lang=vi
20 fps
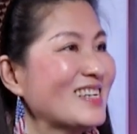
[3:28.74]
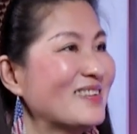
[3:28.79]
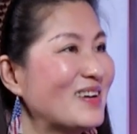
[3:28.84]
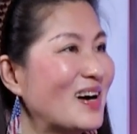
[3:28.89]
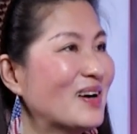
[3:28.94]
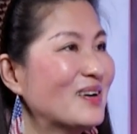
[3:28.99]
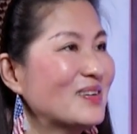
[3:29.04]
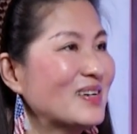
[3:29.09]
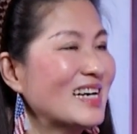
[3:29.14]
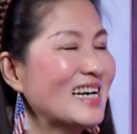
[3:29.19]
châu
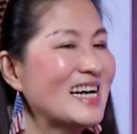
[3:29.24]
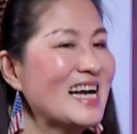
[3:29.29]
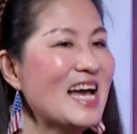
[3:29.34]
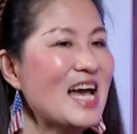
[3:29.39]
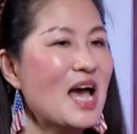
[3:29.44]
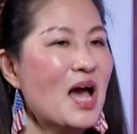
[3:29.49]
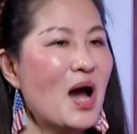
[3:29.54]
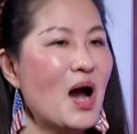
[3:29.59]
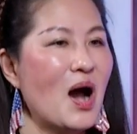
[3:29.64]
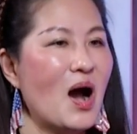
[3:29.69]
Âu á,
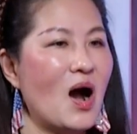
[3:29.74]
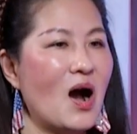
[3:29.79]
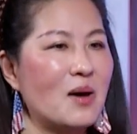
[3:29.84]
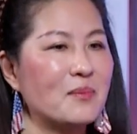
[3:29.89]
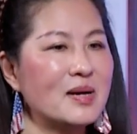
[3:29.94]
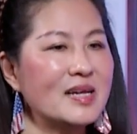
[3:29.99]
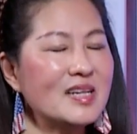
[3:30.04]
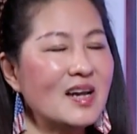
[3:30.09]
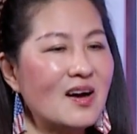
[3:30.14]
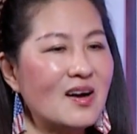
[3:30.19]

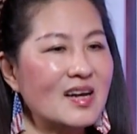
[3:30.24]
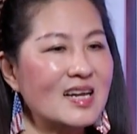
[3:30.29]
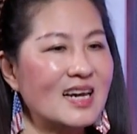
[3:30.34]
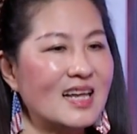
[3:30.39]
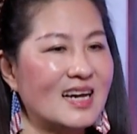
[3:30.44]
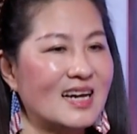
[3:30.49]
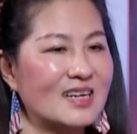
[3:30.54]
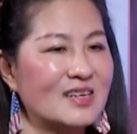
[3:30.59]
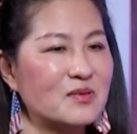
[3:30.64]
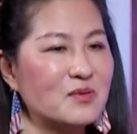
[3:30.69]
họ mới nói
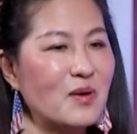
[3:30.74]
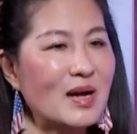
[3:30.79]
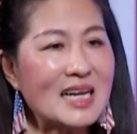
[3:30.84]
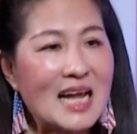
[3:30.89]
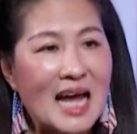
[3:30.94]
là what